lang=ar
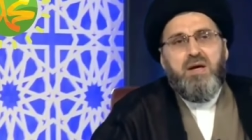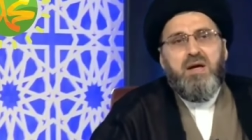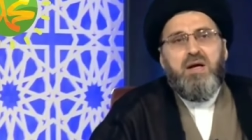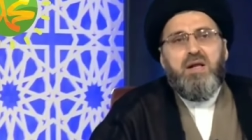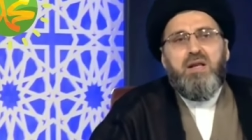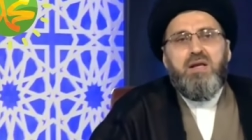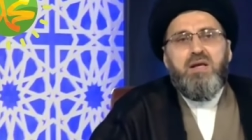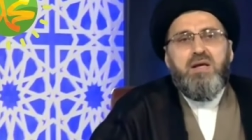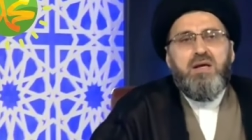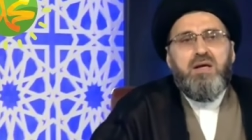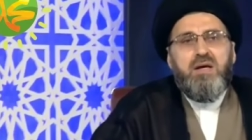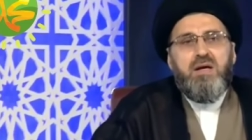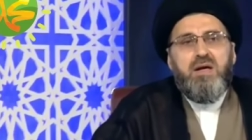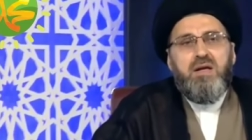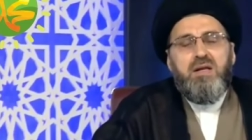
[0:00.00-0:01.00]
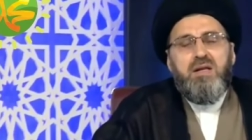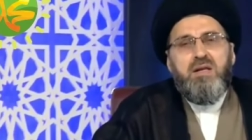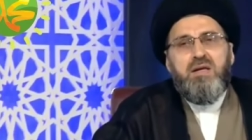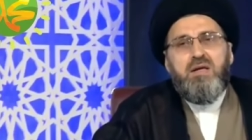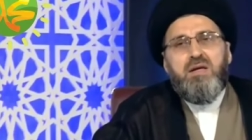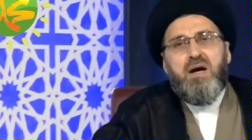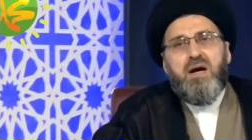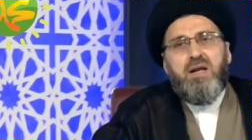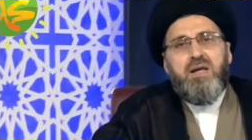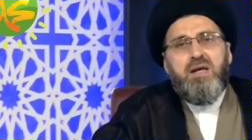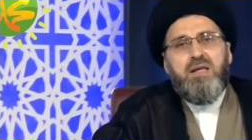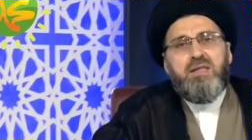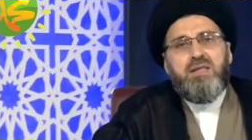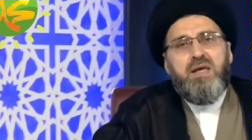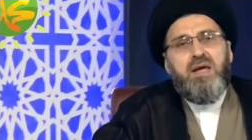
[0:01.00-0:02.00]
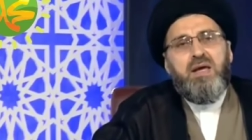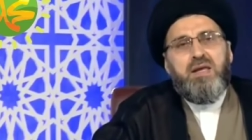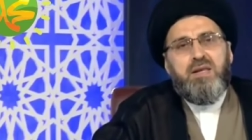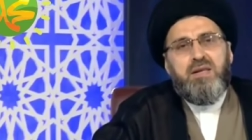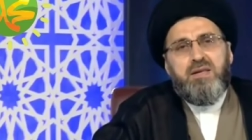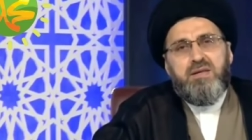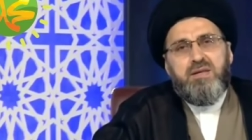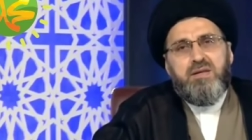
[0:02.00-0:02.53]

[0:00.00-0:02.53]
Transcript: اللي اللي عليه دين